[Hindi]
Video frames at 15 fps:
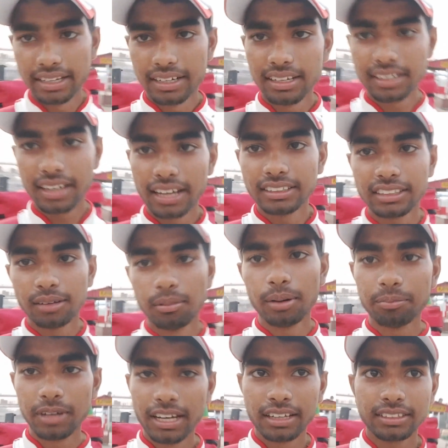फाइनली गाइस हम
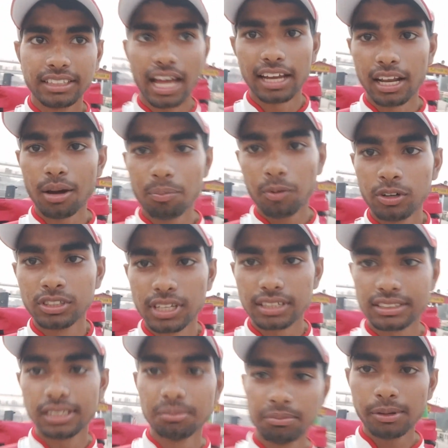अपने दानापुर
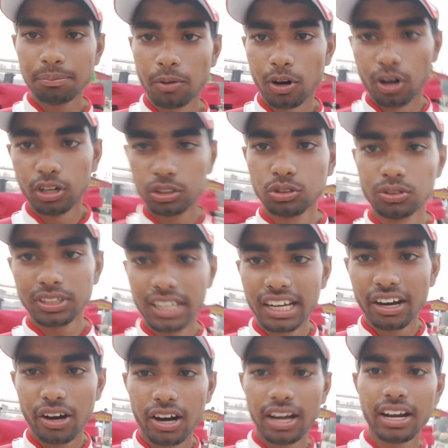जंक्शन पे पहुंच चुके हैं
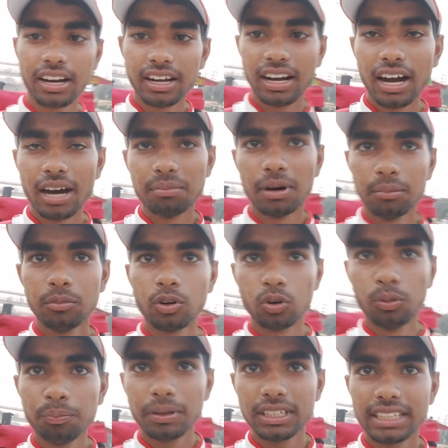और अब हम
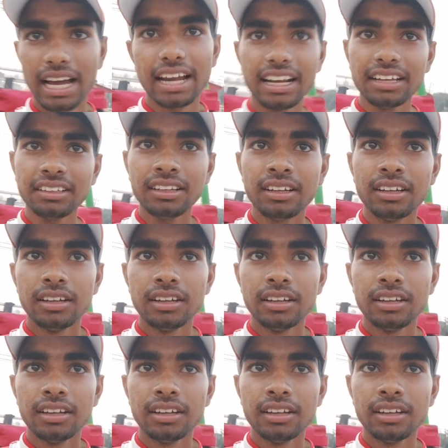रूम पे जा रहे हैं